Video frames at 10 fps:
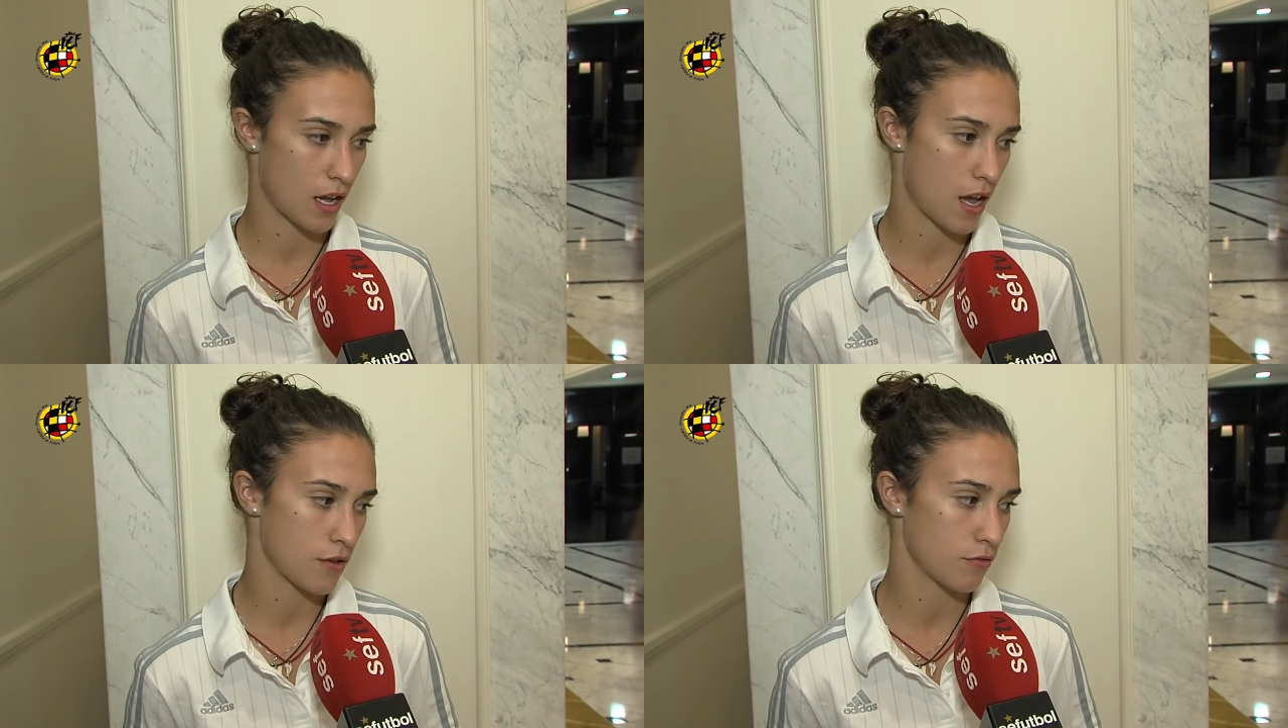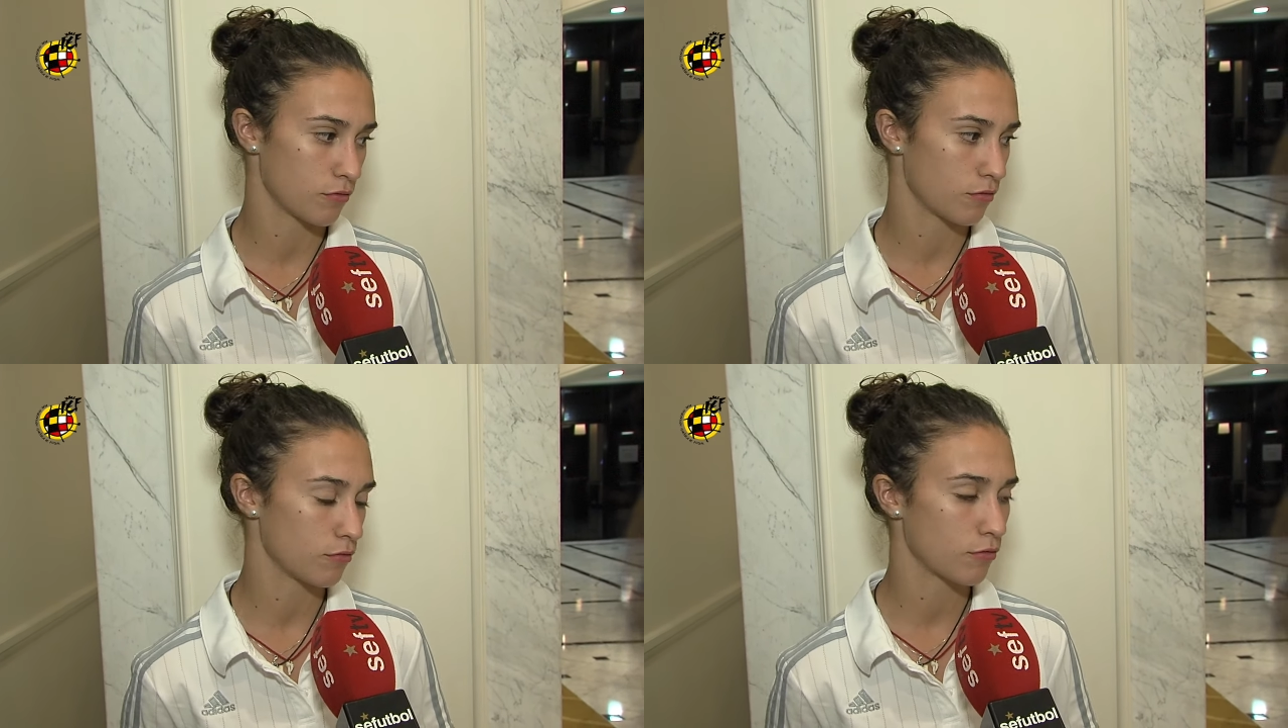hay
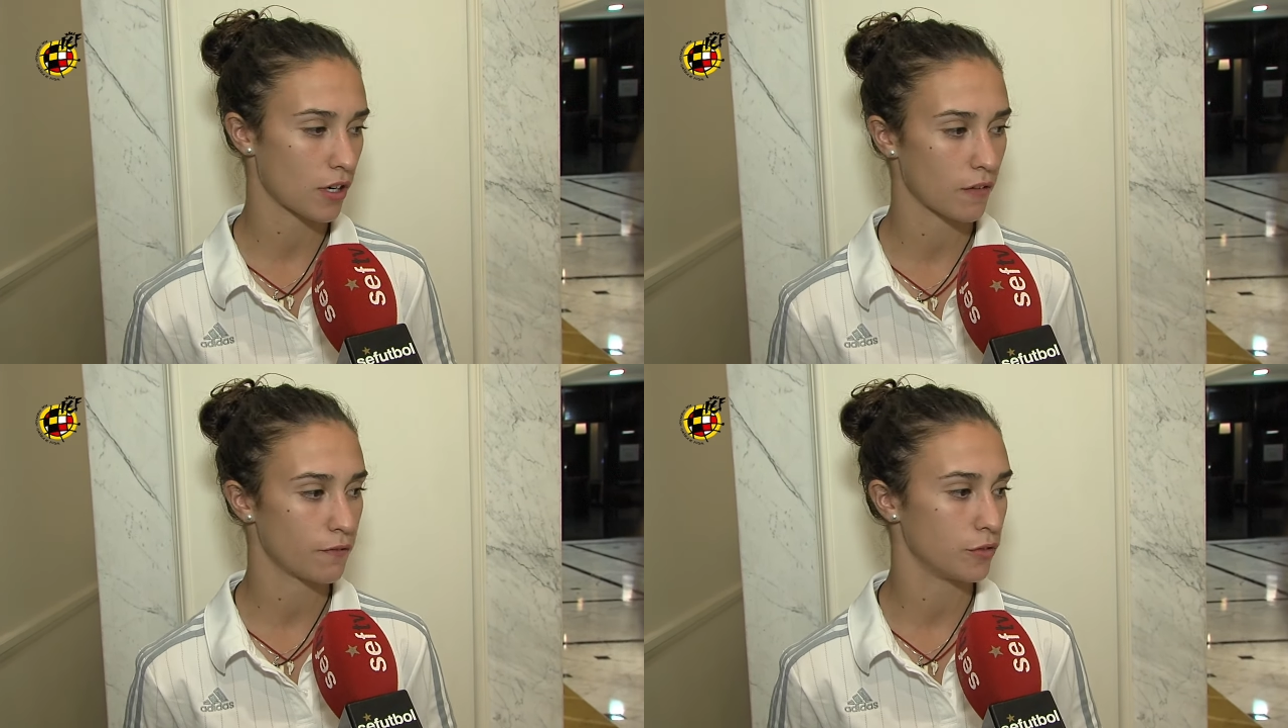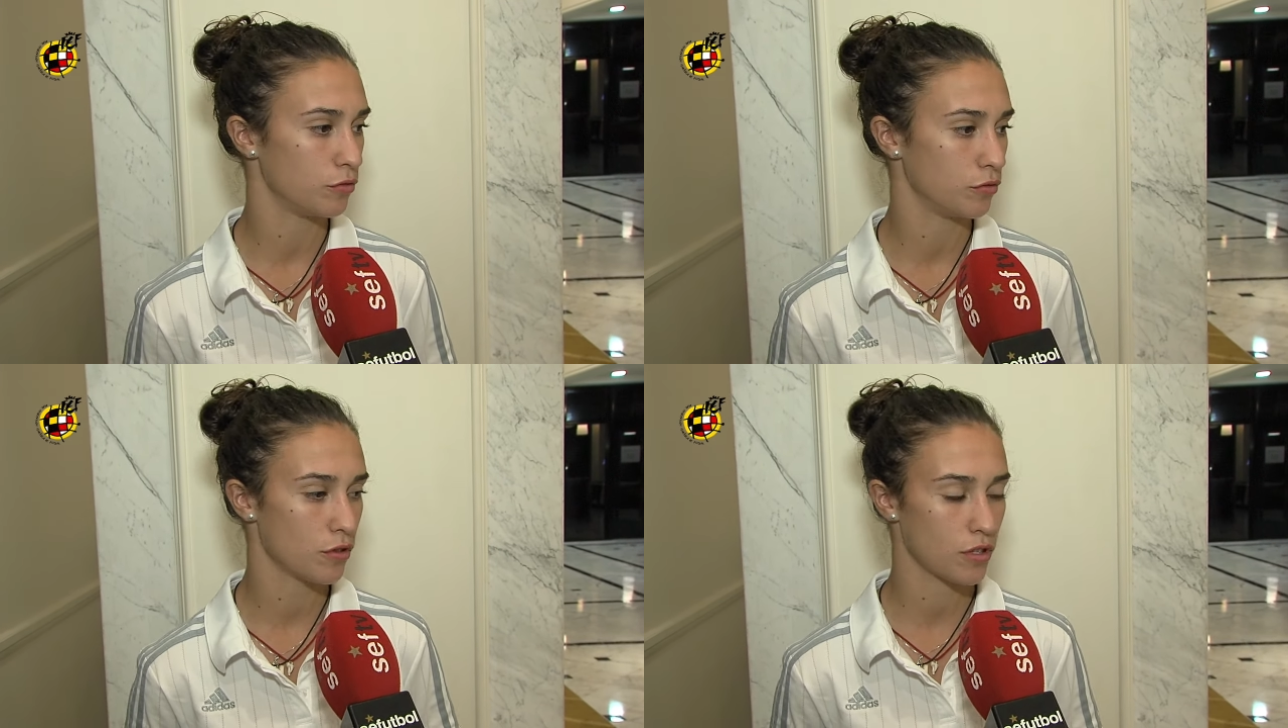un, gran
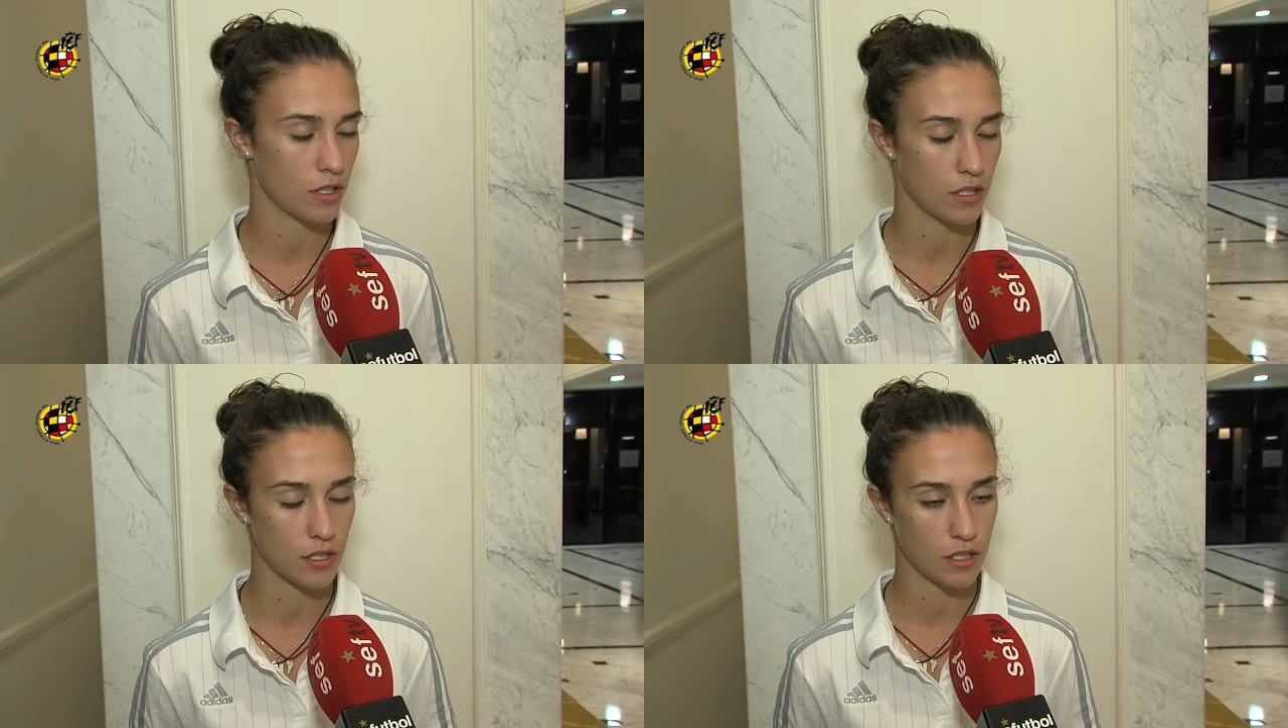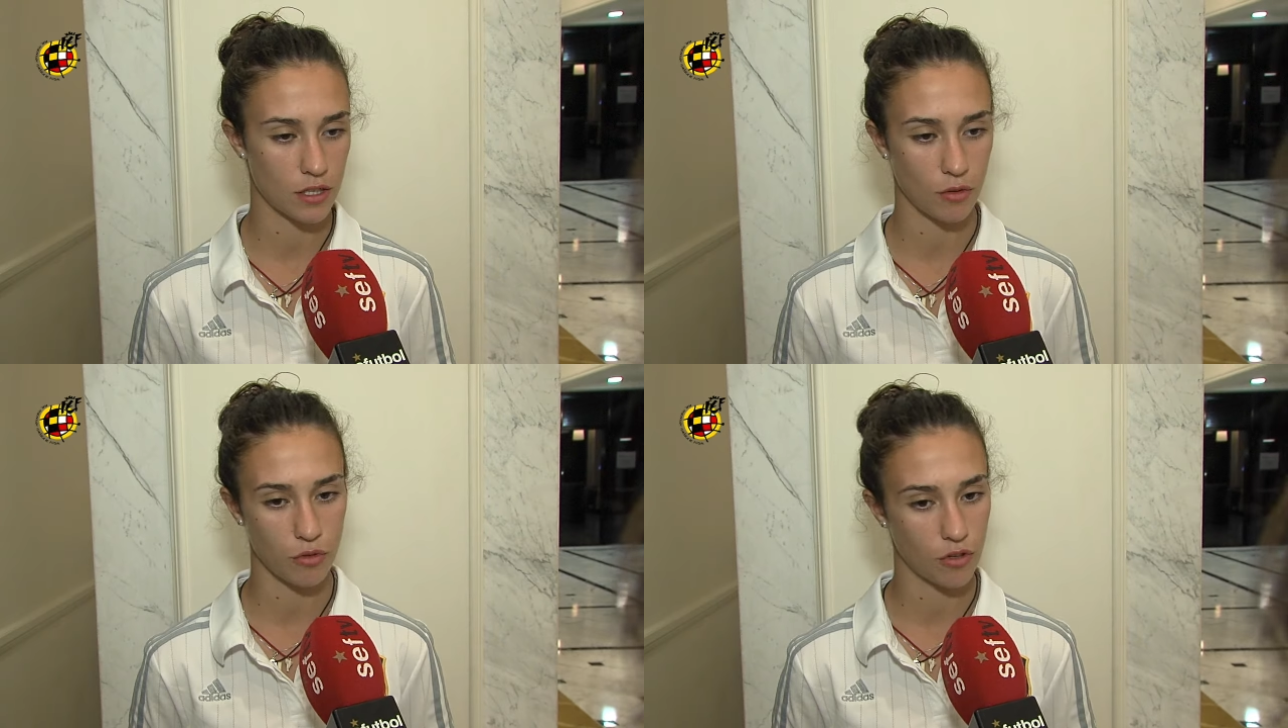futuro y,
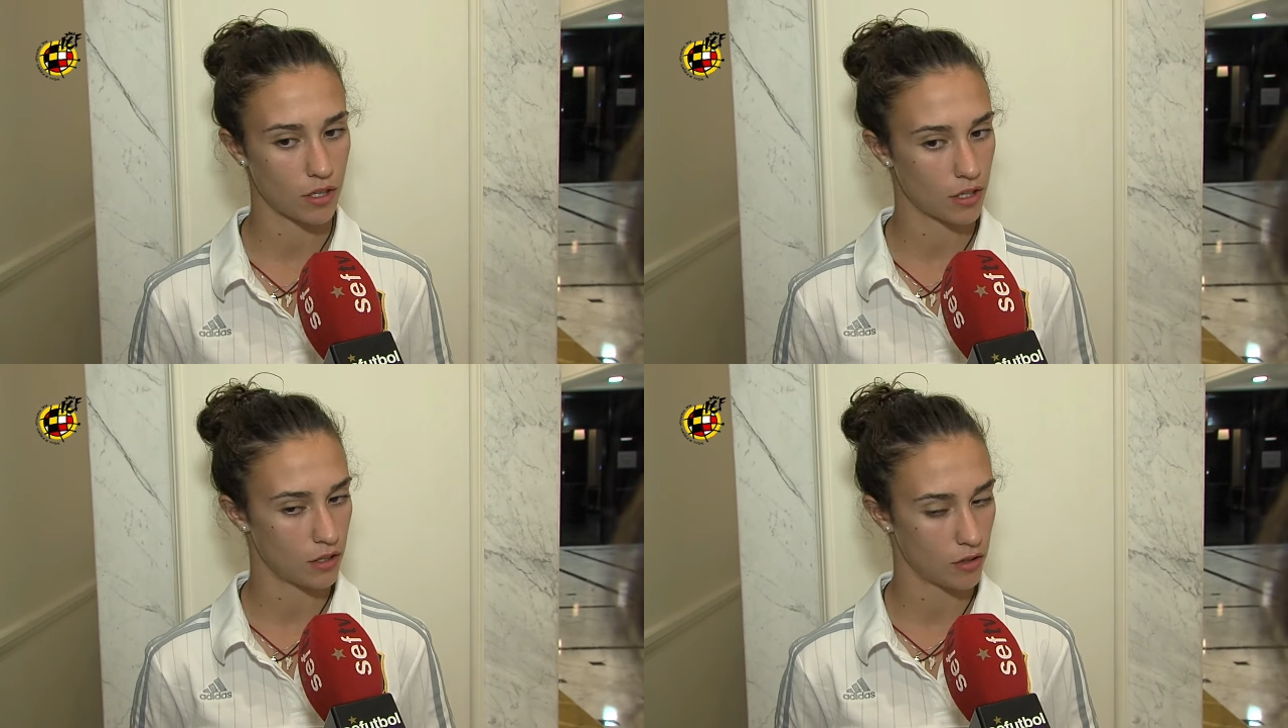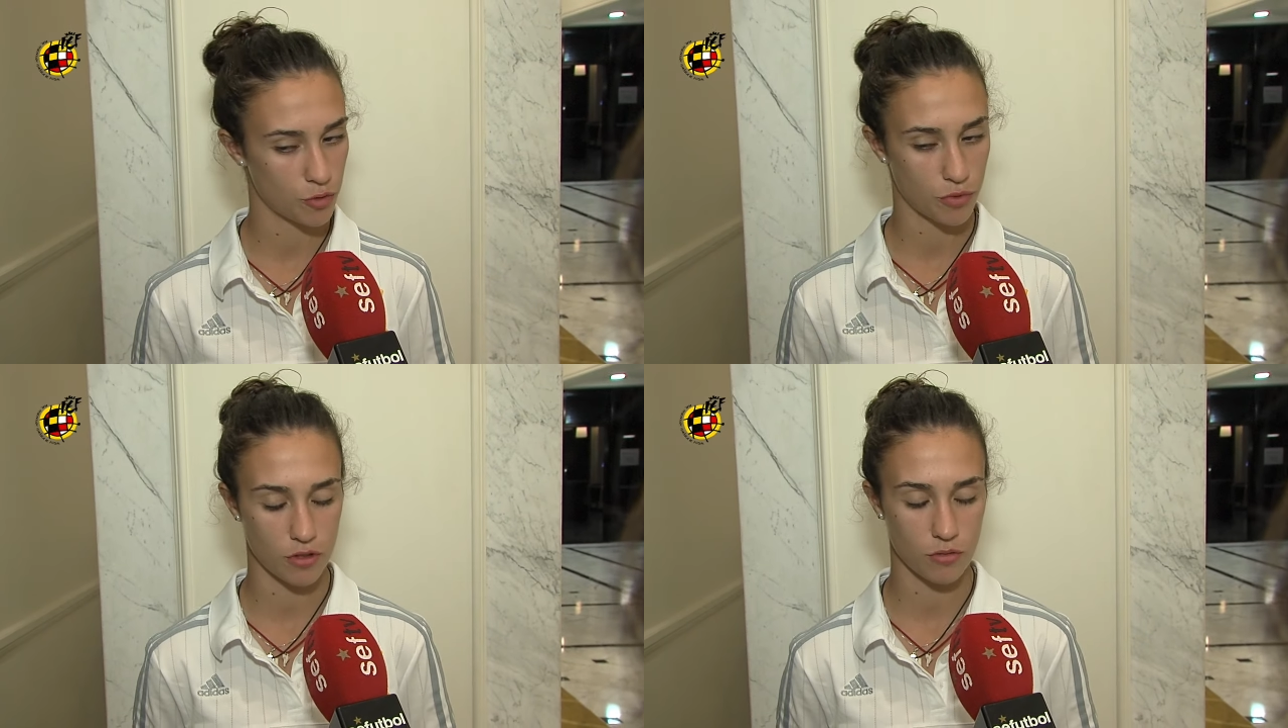seguro que en
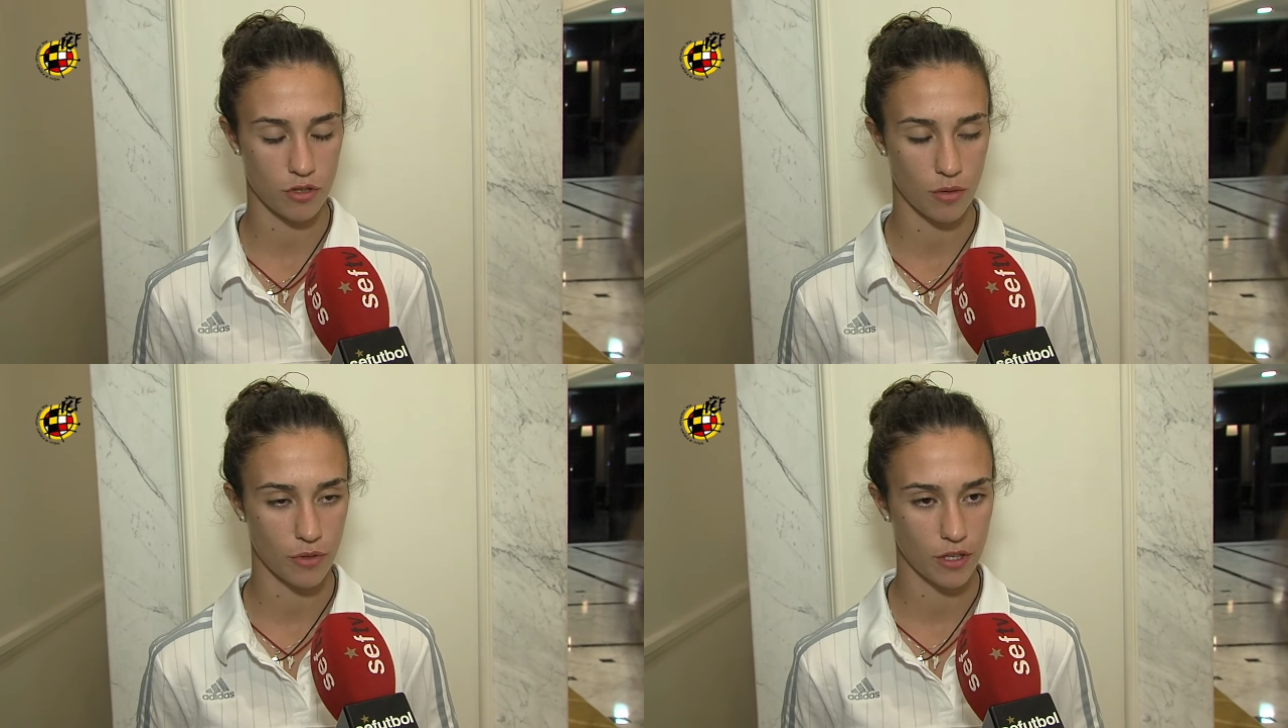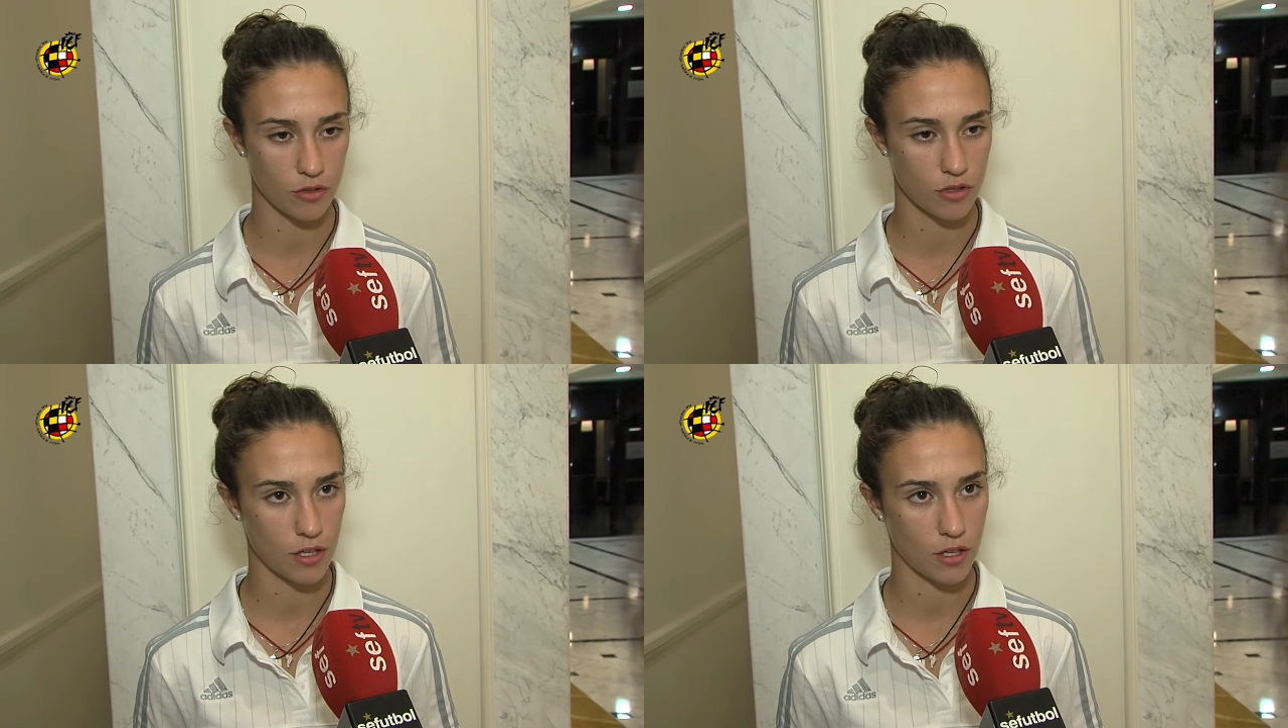los próximos
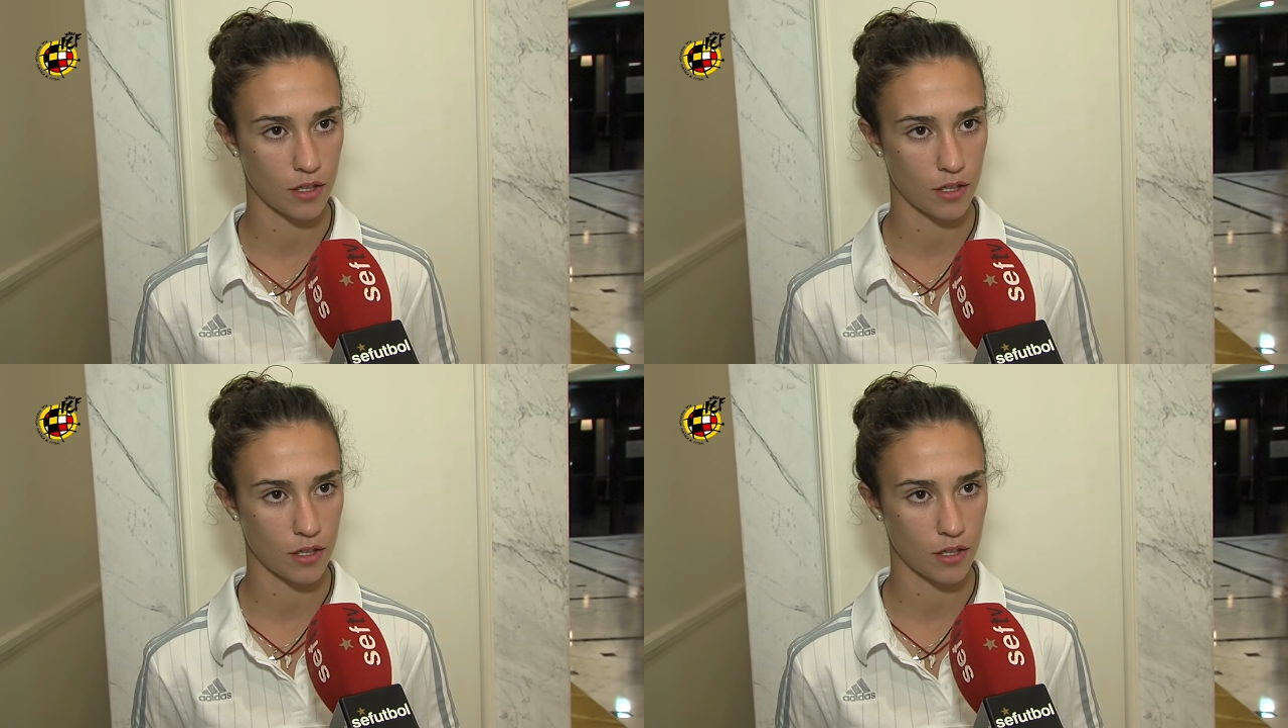campeonatos irá